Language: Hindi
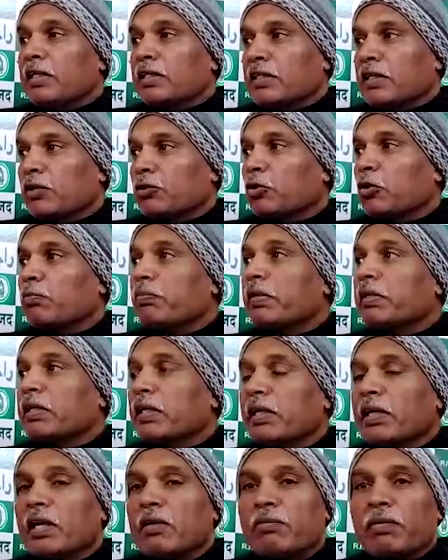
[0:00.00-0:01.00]
शर्तों पर
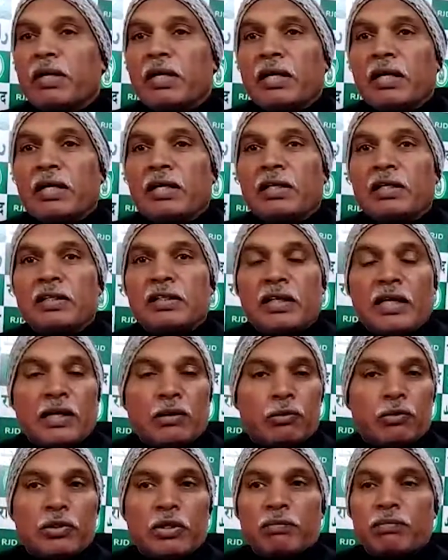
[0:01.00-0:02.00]
चलना पड़ेगा चाहे
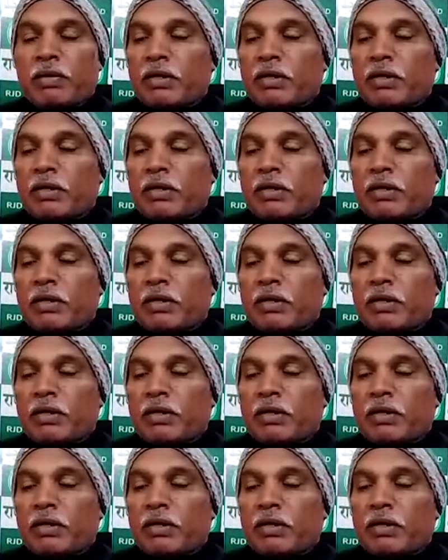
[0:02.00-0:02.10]
उत्तर